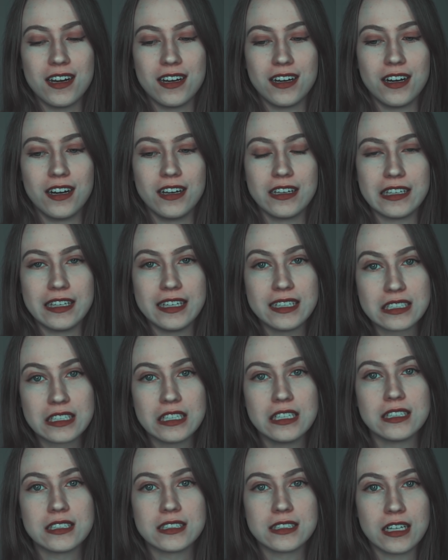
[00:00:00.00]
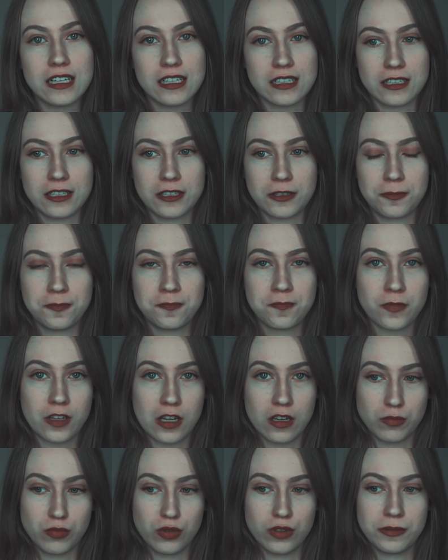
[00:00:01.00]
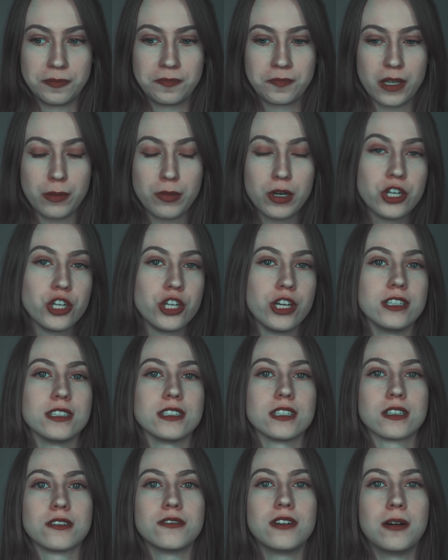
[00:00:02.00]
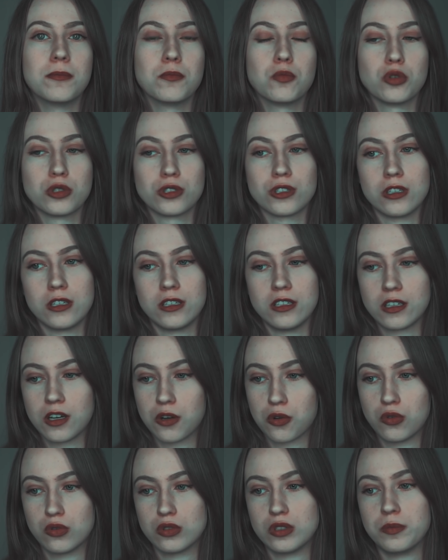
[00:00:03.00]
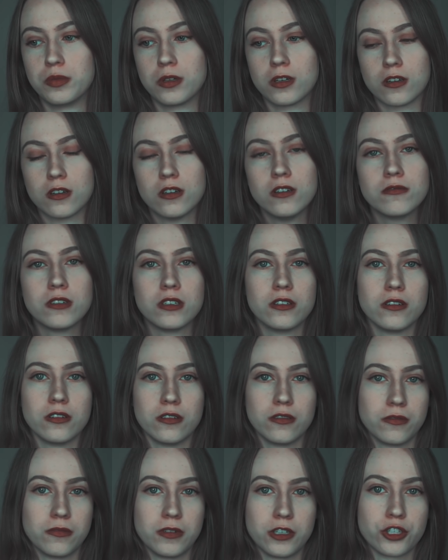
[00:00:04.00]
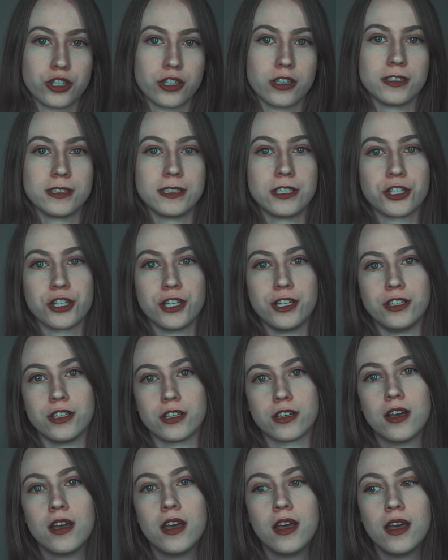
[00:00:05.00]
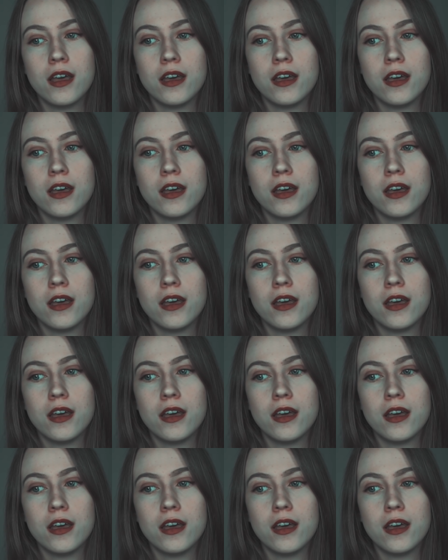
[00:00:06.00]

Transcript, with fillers: А, если сталкер как бы обращается к вам после какого-то перерыва в ваших отношениях,